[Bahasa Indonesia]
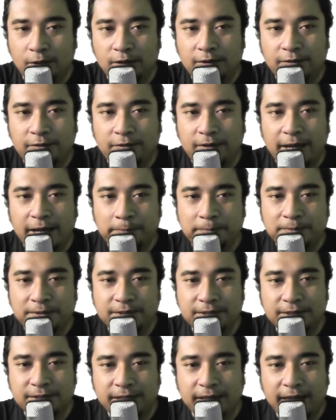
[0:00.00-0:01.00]
Not
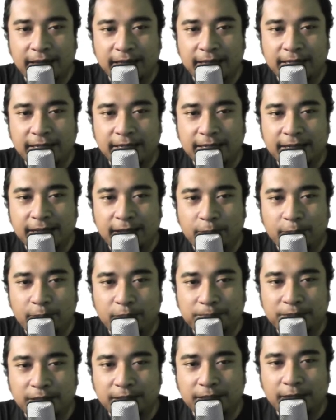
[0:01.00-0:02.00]
Vibes ya. Ini dia
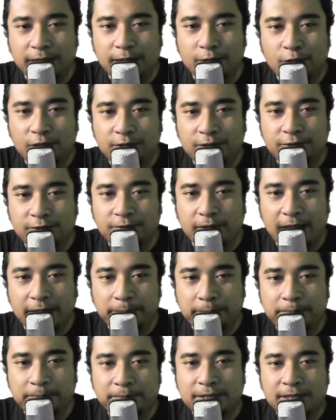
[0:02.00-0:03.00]
websitenya Not
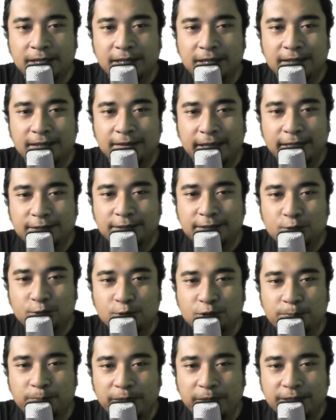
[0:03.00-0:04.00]
Vibes
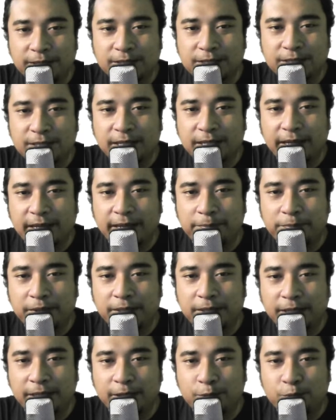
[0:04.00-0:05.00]
text to speech
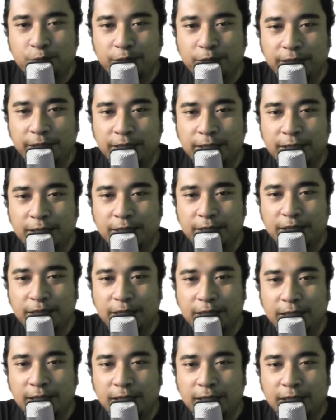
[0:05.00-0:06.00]
MP3 with
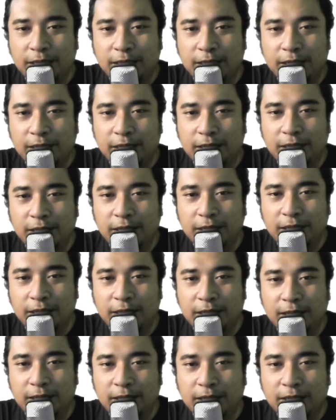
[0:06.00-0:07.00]

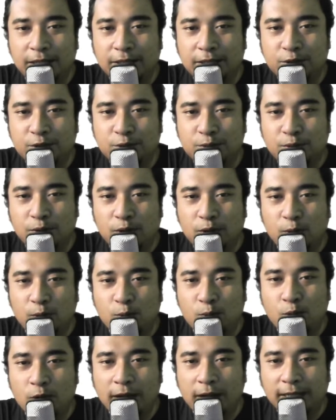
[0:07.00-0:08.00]
uh, eh,
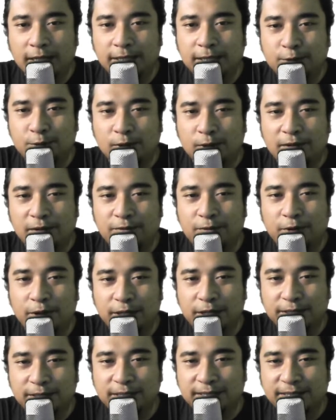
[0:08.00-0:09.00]
201 natural
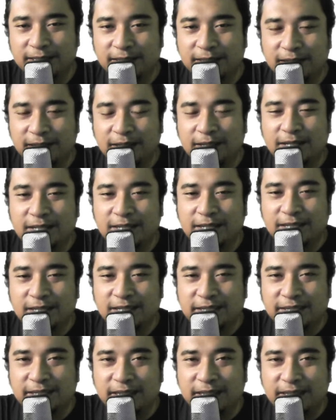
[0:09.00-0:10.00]
voices.
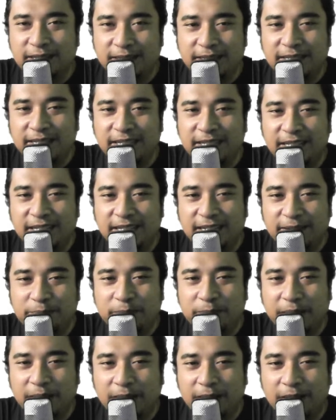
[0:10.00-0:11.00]
Jadi
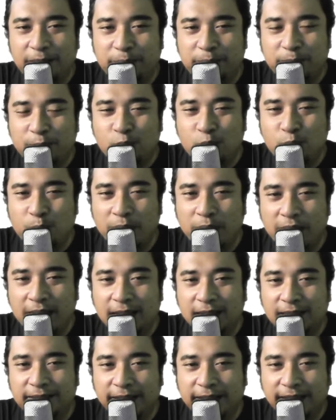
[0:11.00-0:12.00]
ini uh,
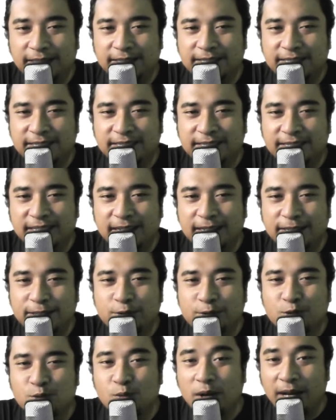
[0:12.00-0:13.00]
mengubah teks
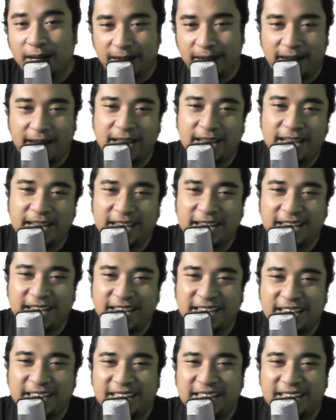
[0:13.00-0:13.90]
jadi suara